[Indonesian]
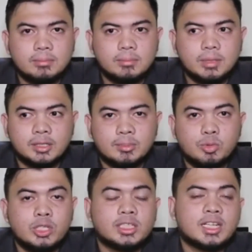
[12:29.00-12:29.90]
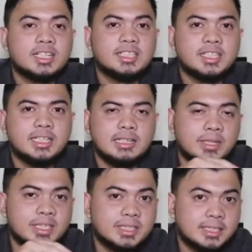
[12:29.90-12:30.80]
bertemu dengan tradisi ini
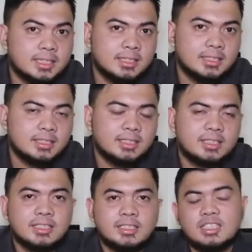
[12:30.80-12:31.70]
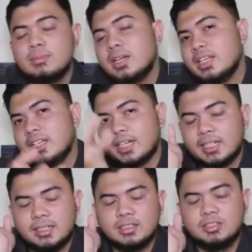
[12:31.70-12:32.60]
lebih kecil
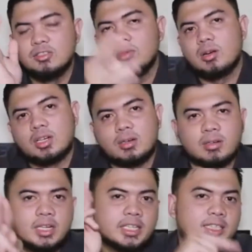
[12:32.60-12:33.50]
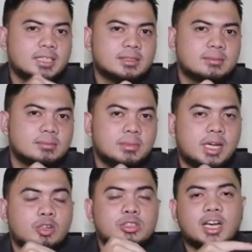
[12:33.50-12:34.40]
dibandingkan jumlah orang-orang yang
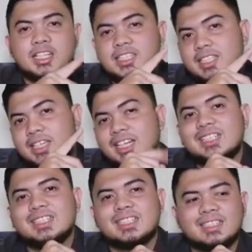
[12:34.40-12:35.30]
menganut tradisi alit.